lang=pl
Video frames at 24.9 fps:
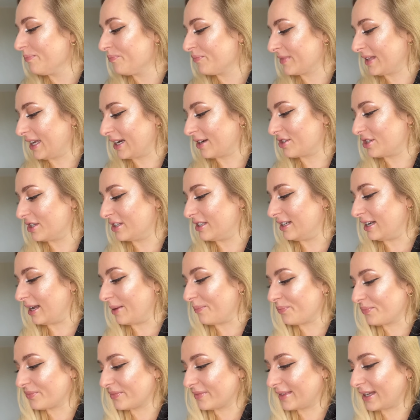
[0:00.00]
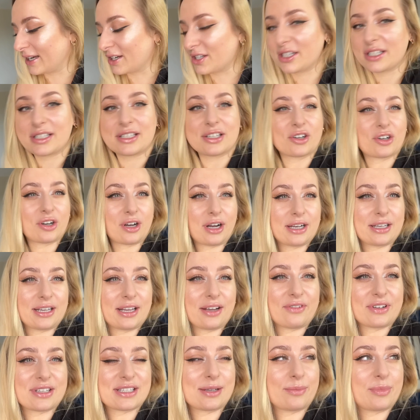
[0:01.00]
Także tyle. Także co, kochani, ja
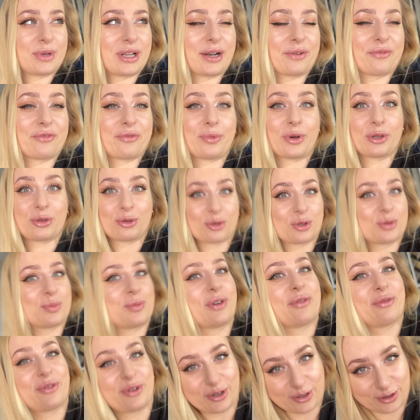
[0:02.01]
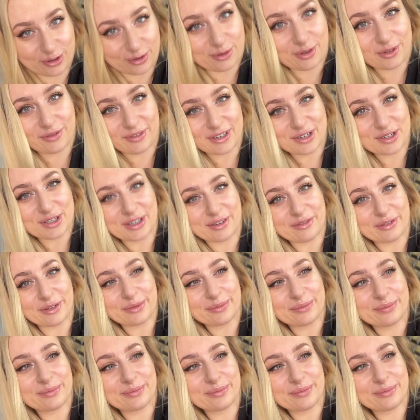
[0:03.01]
Was zabieram w podróż powrotną do Warszawy.